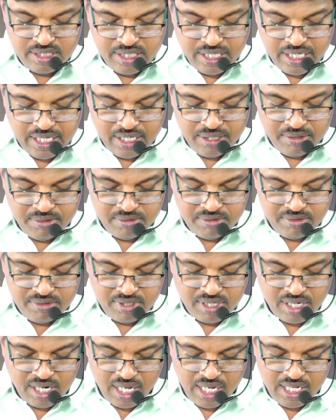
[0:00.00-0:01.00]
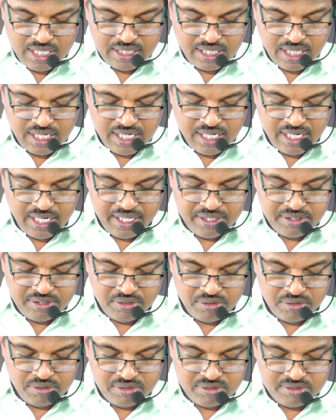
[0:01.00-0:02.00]
నేను నా తండ్రి
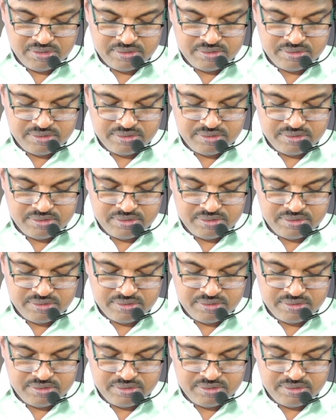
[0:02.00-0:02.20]
ఎందును